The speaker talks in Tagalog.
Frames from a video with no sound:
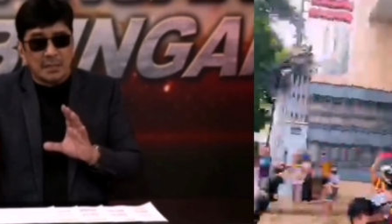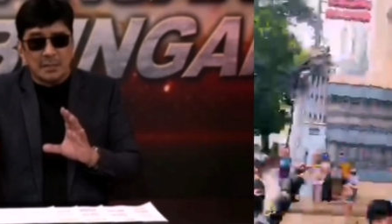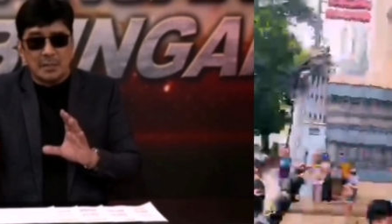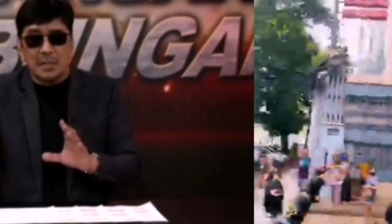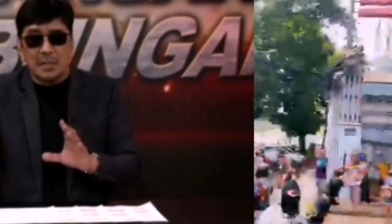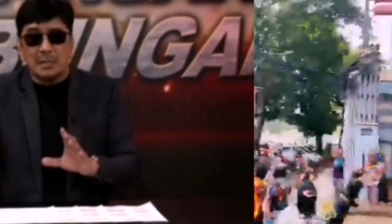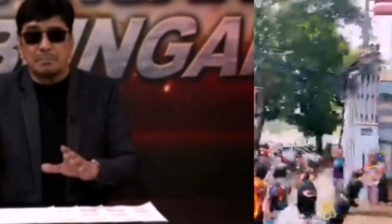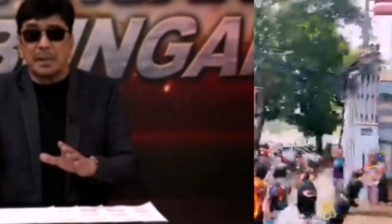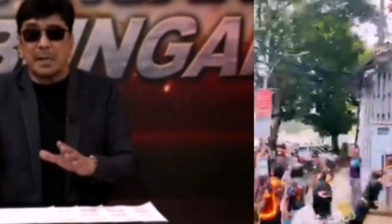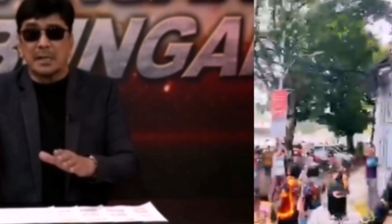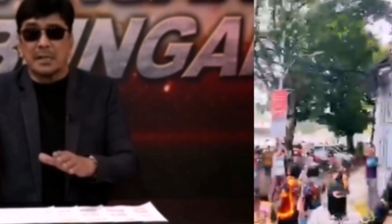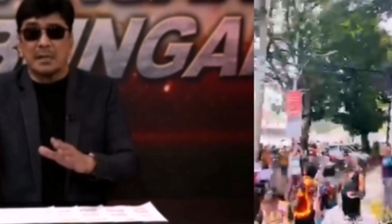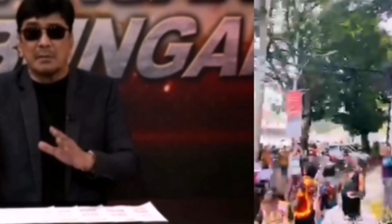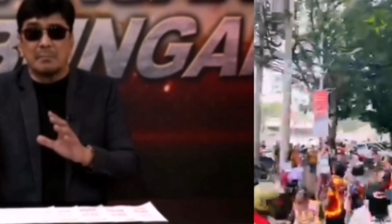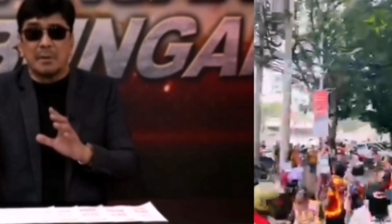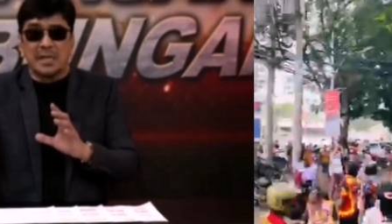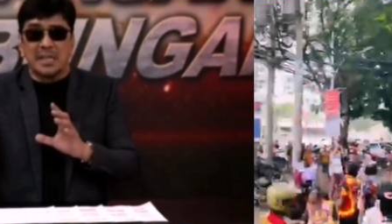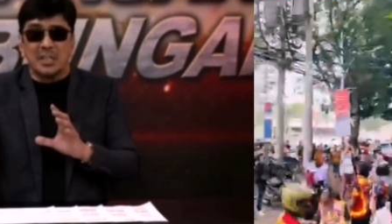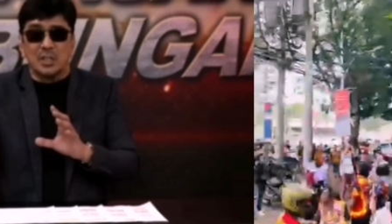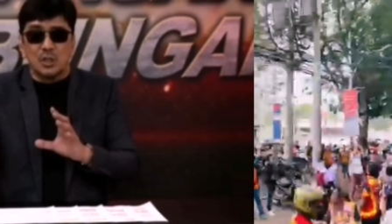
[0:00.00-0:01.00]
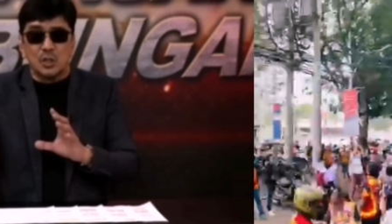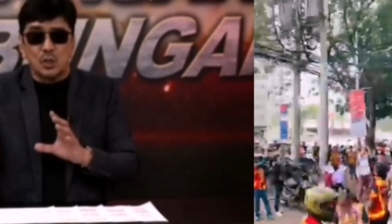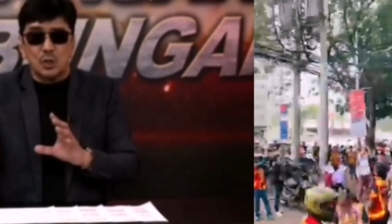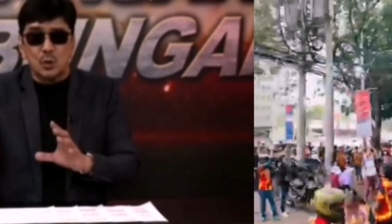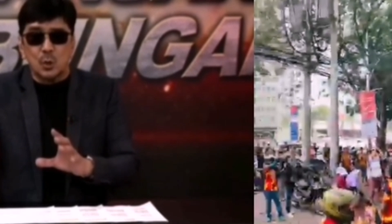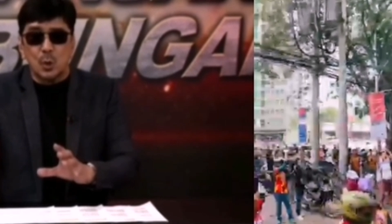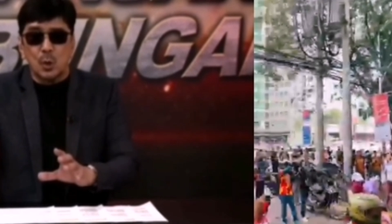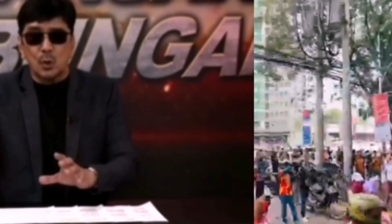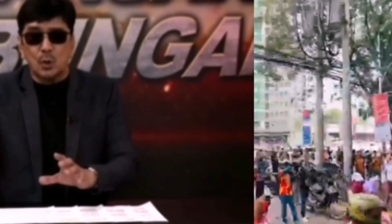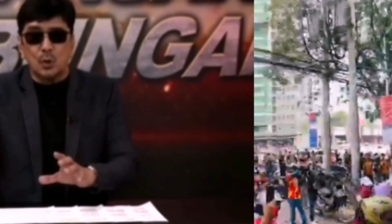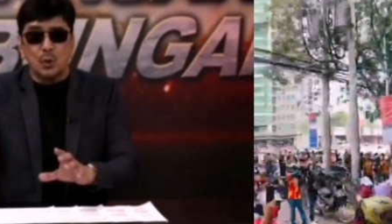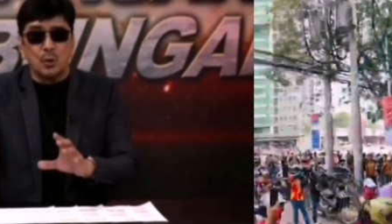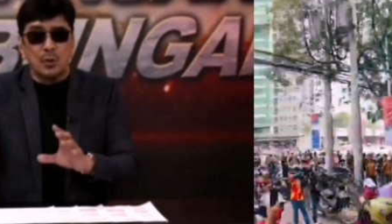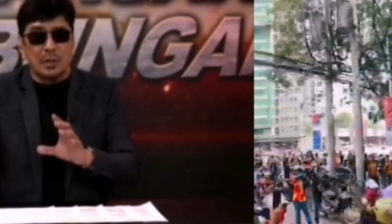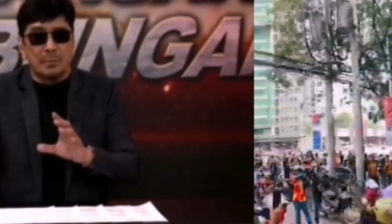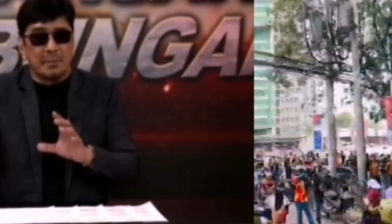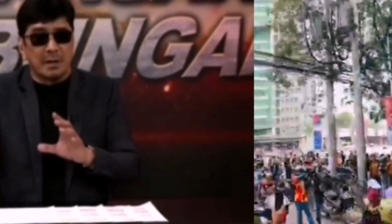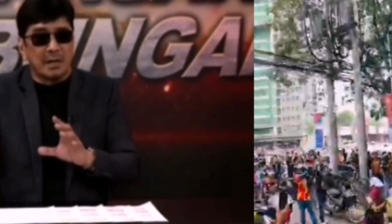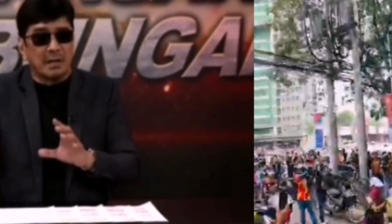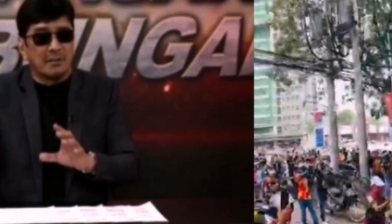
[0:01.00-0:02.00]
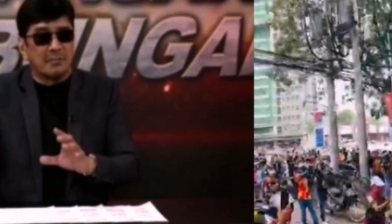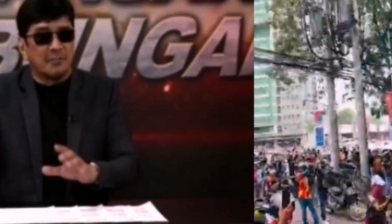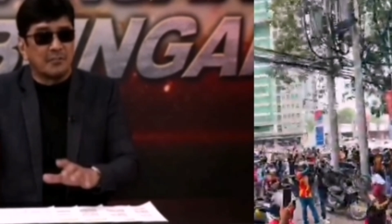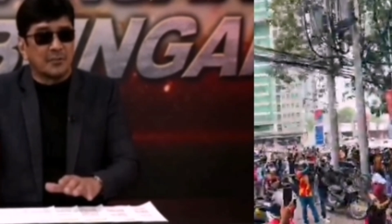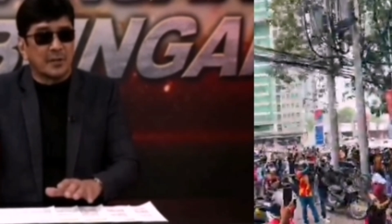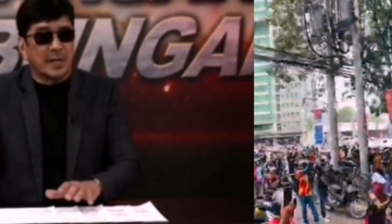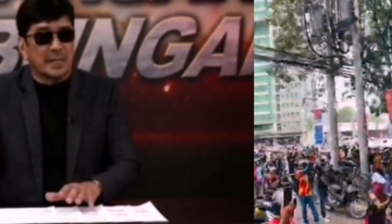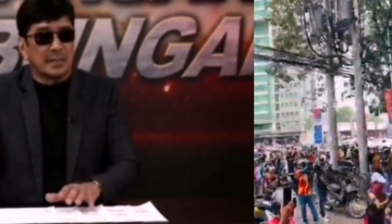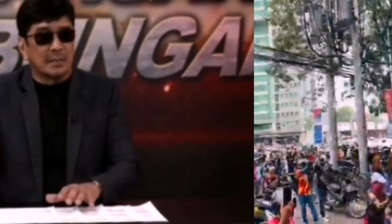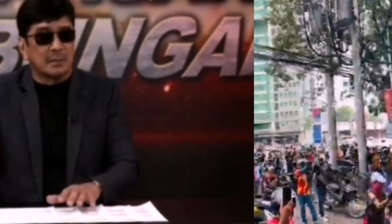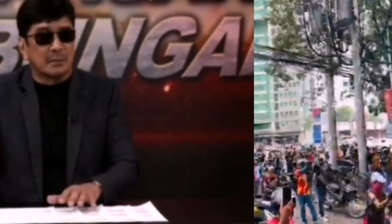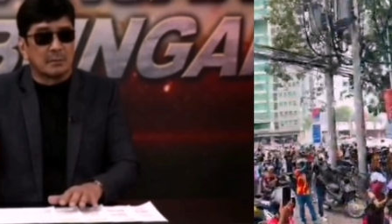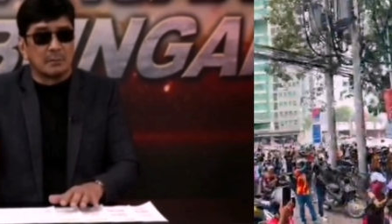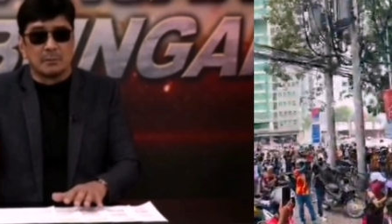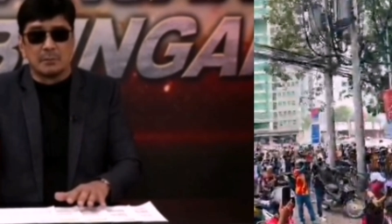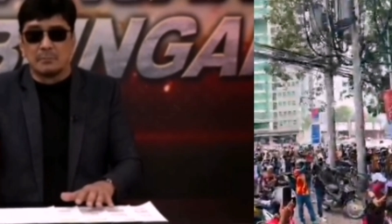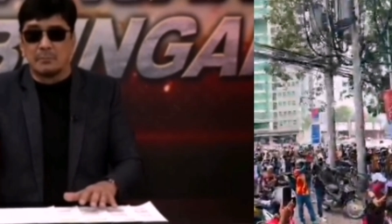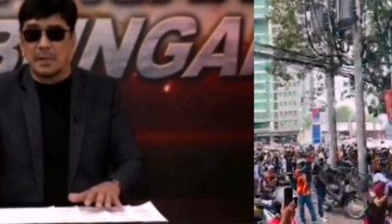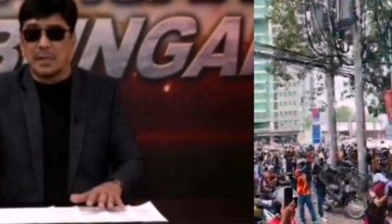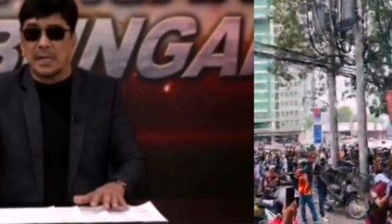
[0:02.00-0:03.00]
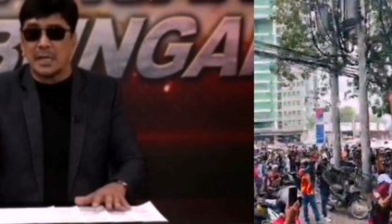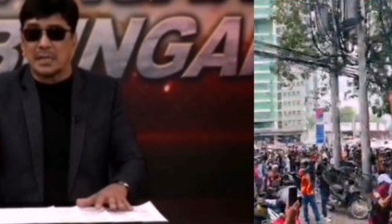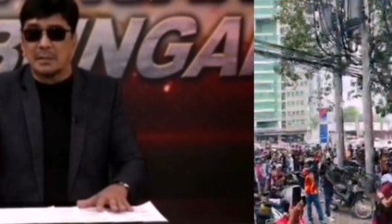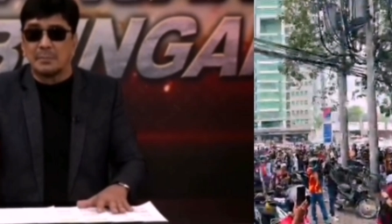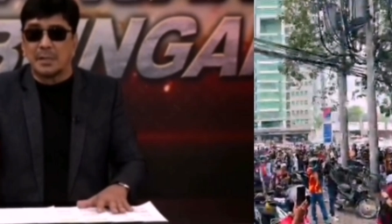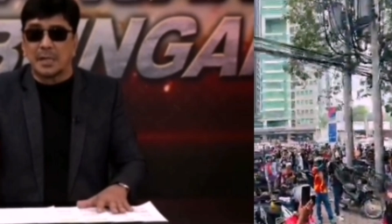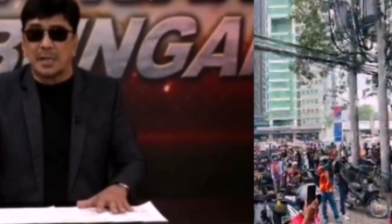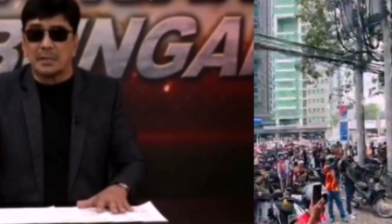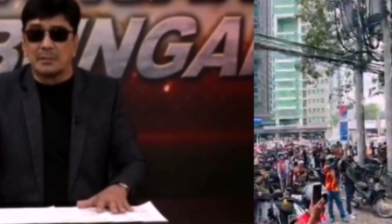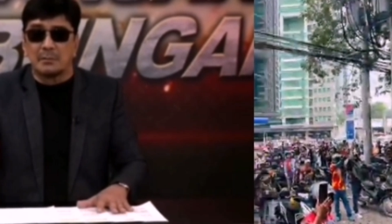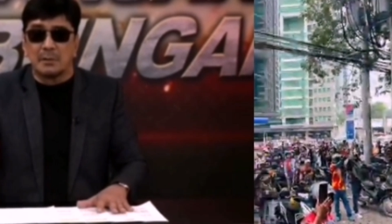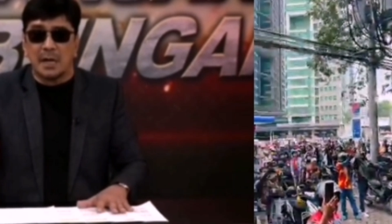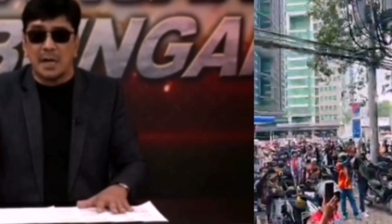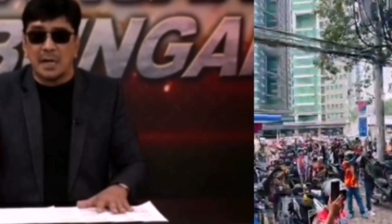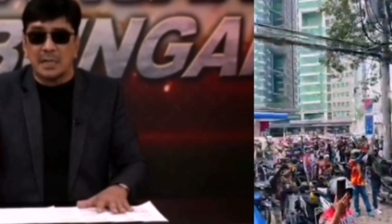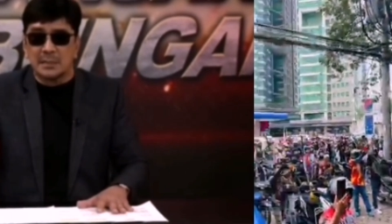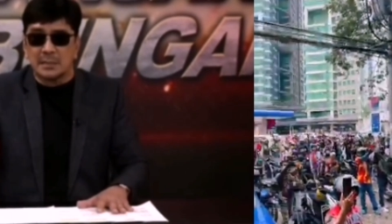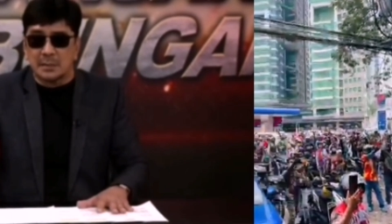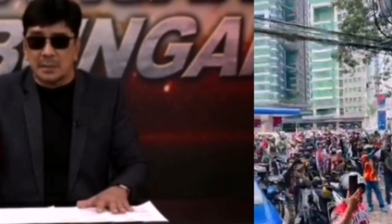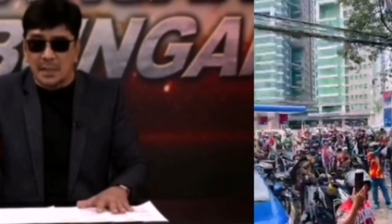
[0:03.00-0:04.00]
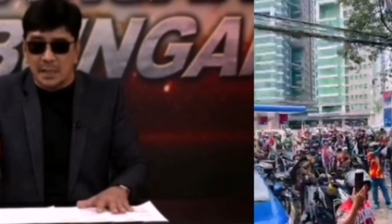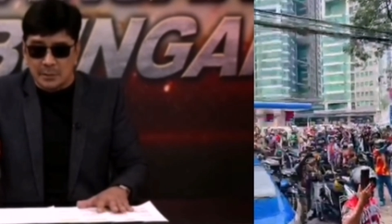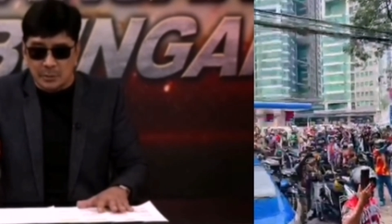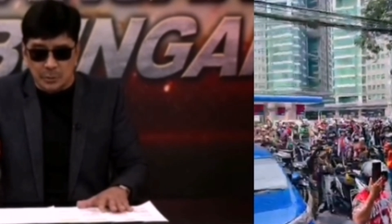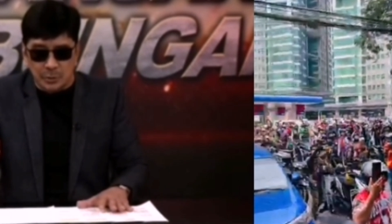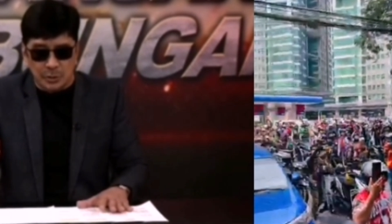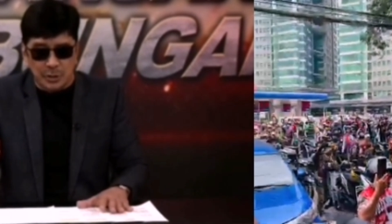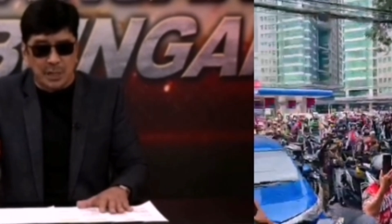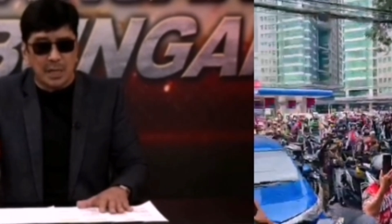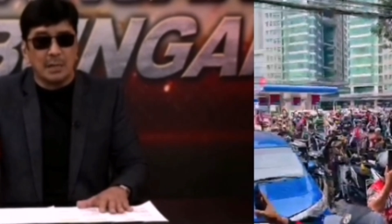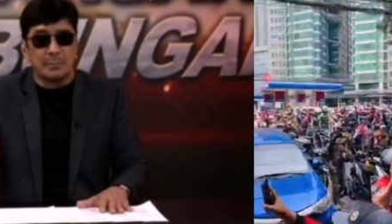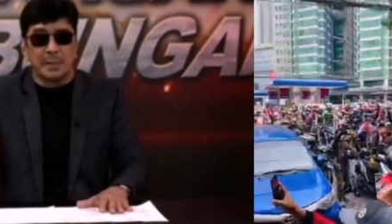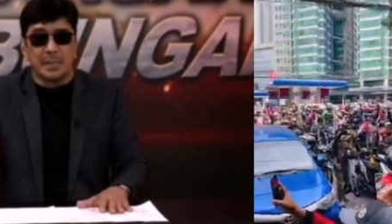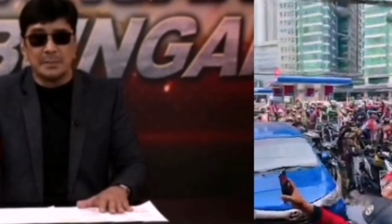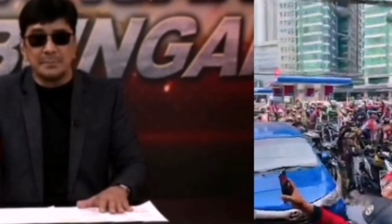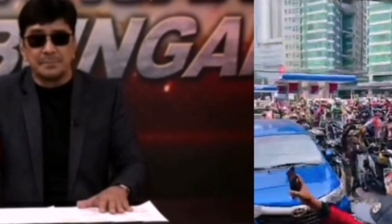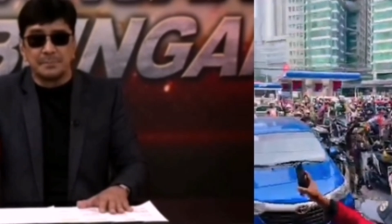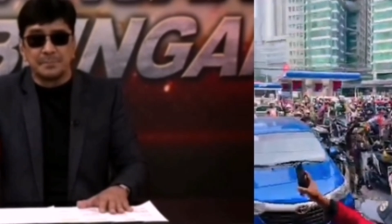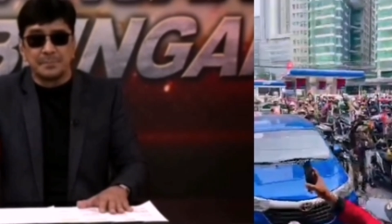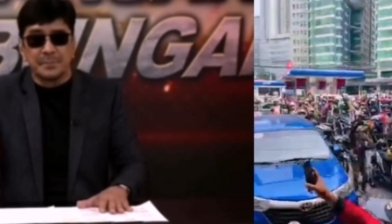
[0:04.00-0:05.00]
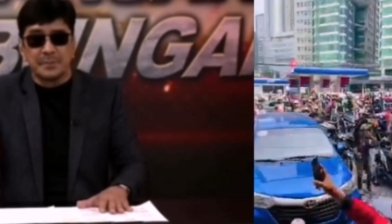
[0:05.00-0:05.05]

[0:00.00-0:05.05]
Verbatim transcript: hindi para manginsulto ng mga frat kung wala naman kayong atraso sa amin.